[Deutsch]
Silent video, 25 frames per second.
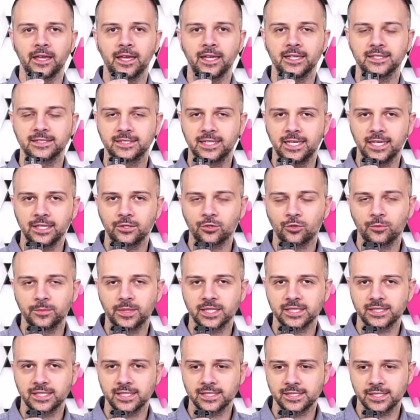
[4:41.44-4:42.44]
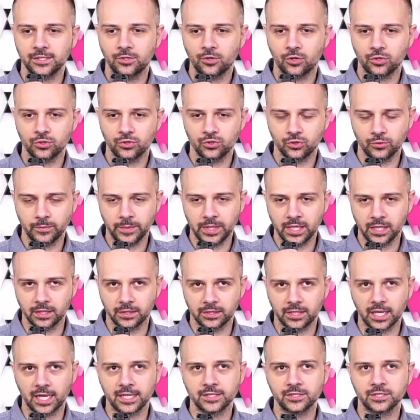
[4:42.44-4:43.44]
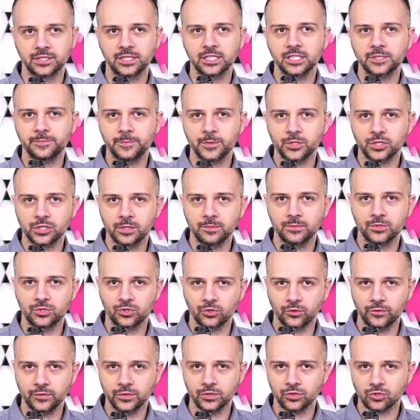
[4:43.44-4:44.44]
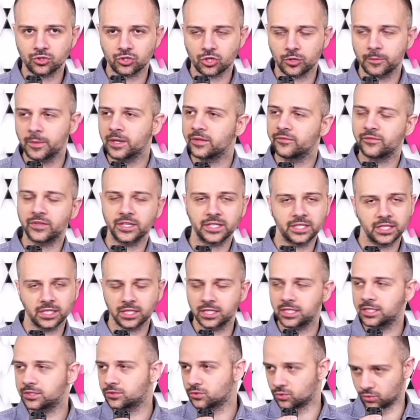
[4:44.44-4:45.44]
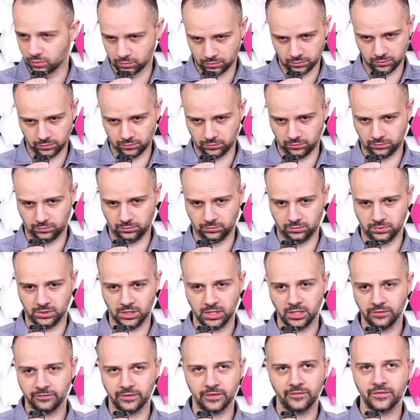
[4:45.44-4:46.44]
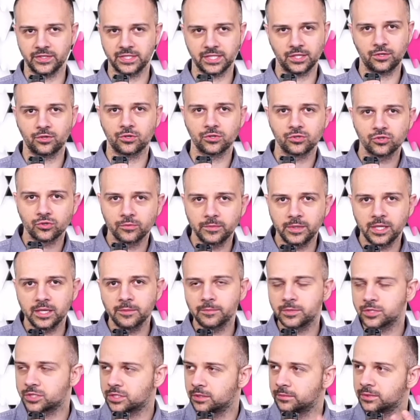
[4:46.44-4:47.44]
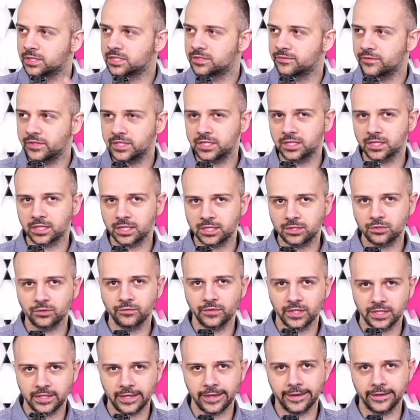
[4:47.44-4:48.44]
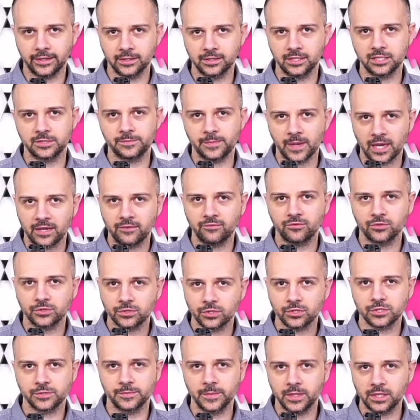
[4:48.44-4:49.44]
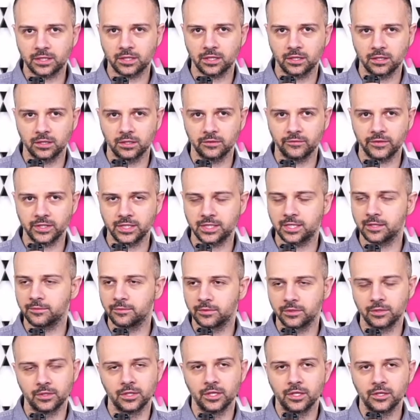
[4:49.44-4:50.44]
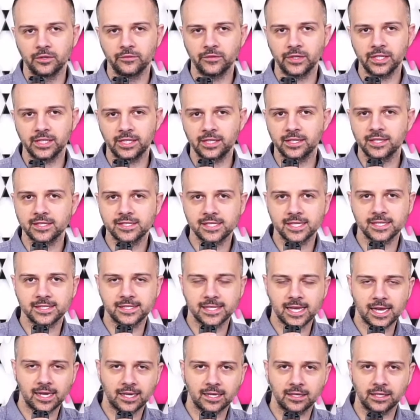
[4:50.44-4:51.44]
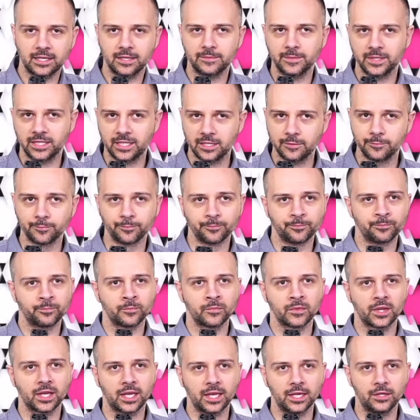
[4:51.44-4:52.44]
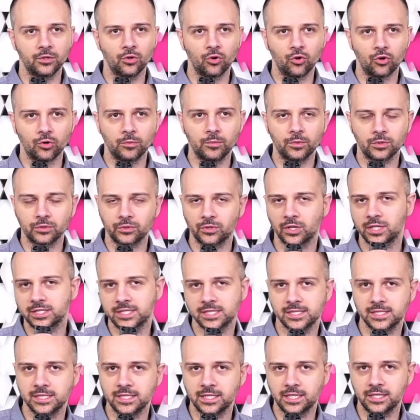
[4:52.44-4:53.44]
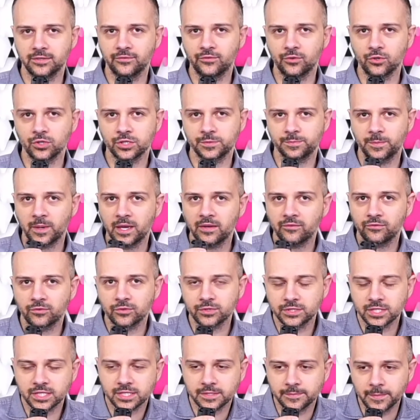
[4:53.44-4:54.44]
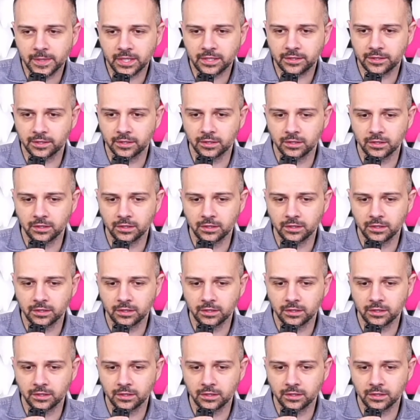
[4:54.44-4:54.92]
es geht darum, dass ihr sie konsumiert. Also das bestimmt sowieso schon mal in welche Richtung. Ja, wenn wir sie konsumieren, bestimmt es, in welche Richtung wir denken. Das beeinflusst uns mit. Wenn ich, dir, wenn ich dir das jetzt sage, hier mit dem Genom und du hast es nicht gewusst, beeinflusst das mit.